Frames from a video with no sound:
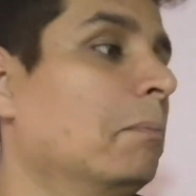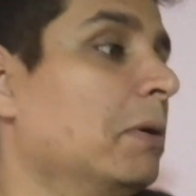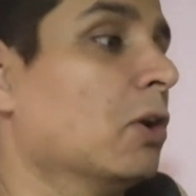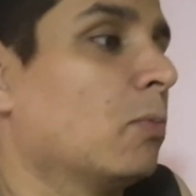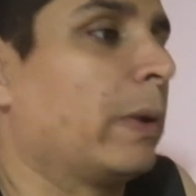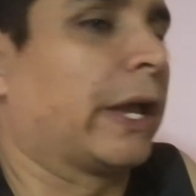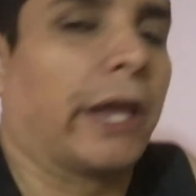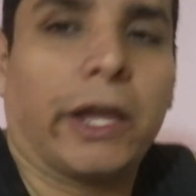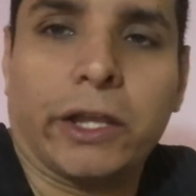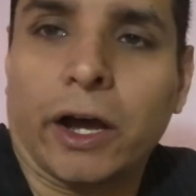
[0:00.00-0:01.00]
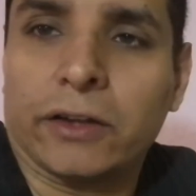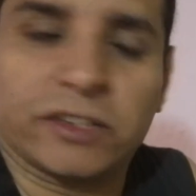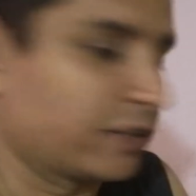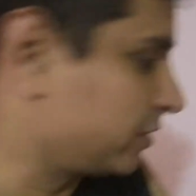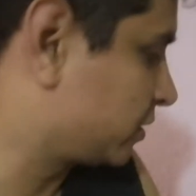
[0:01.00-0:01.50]
Pero pequeña,
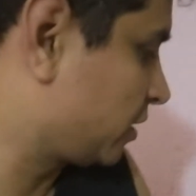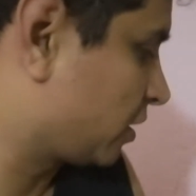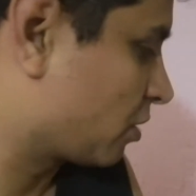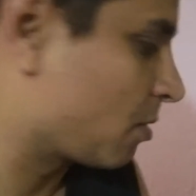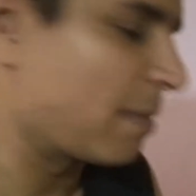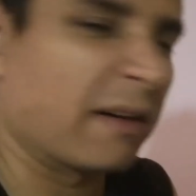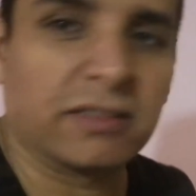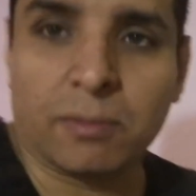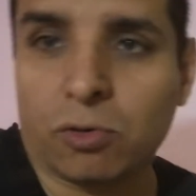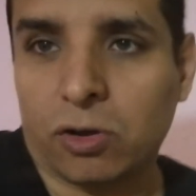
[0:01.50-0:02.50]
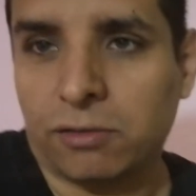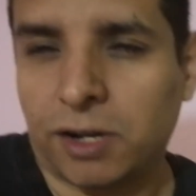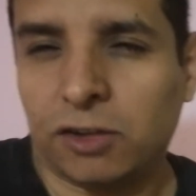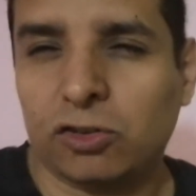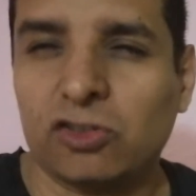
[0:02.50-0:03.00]
así es que, ¿cómo me vas a
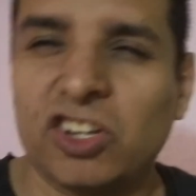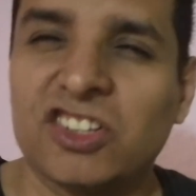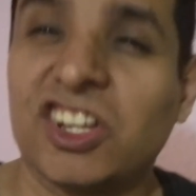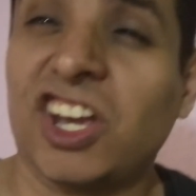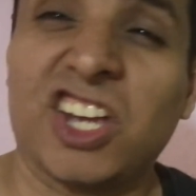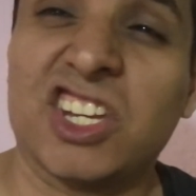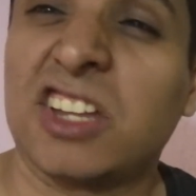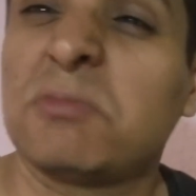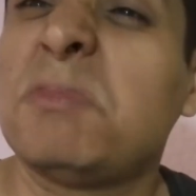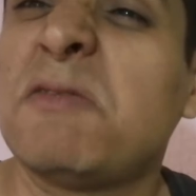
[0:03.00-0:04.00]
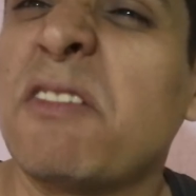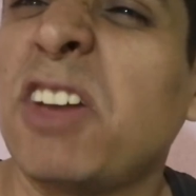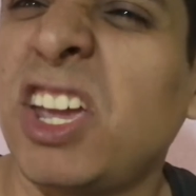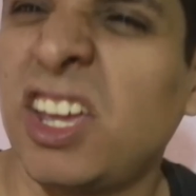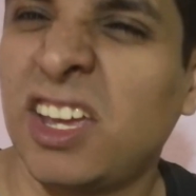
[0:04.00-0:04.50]
prohibir eso si es que ella es mi
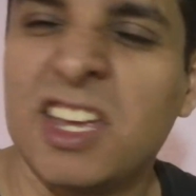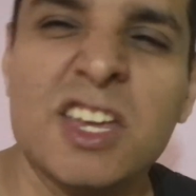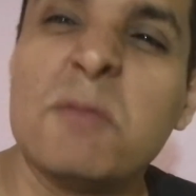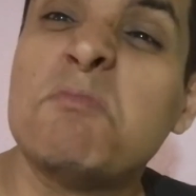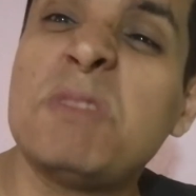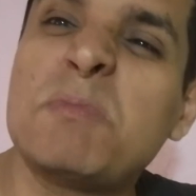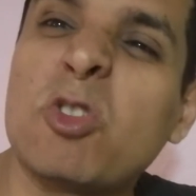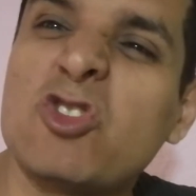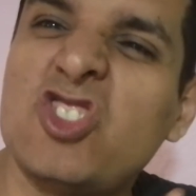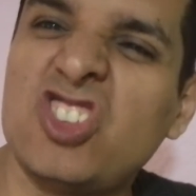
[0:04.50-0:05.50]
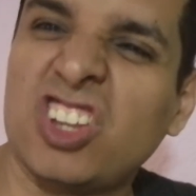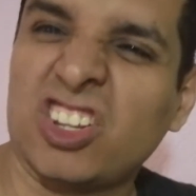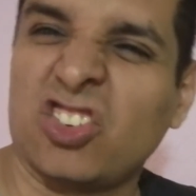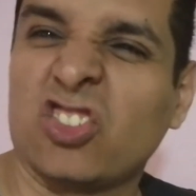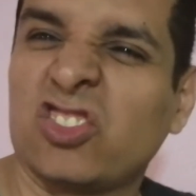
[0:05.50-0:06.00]
bebé? Mi
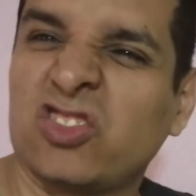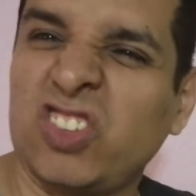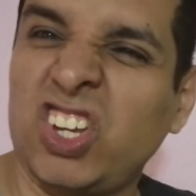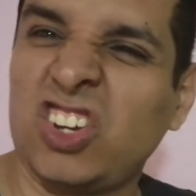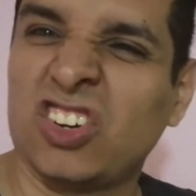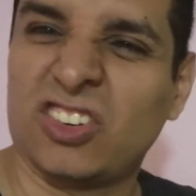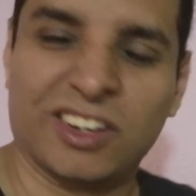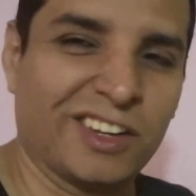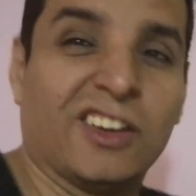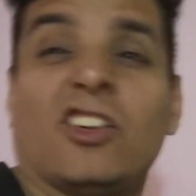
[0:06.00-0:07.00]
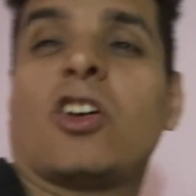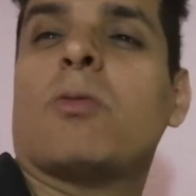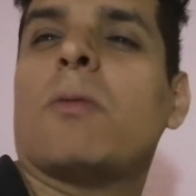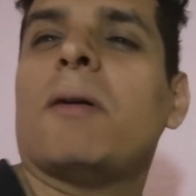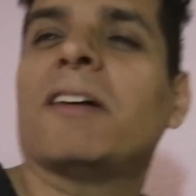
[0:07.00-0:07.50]
pollita, Dios mío.
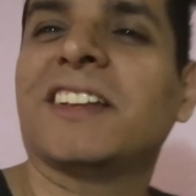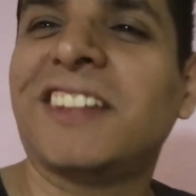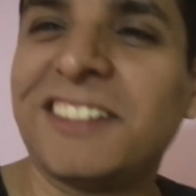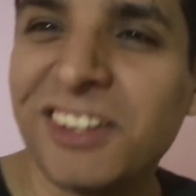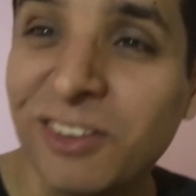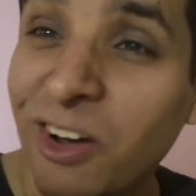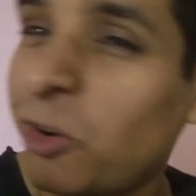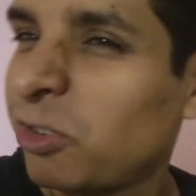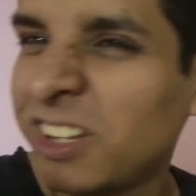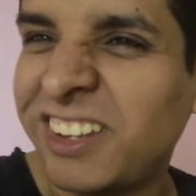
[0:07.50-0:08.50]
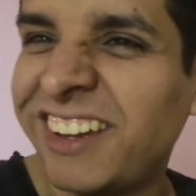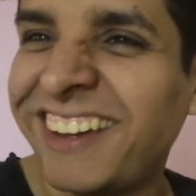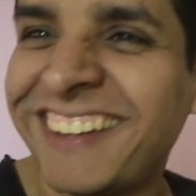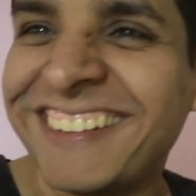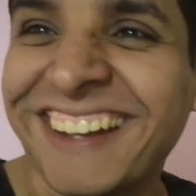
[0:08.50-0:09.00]
¿Cómo me vas a decir una cosa
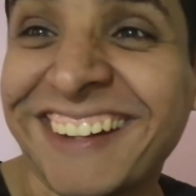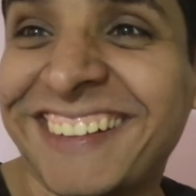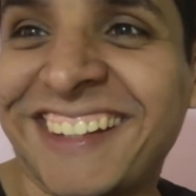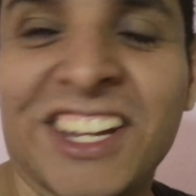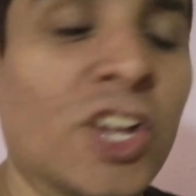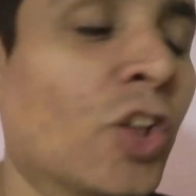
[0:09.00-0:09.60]
de esas?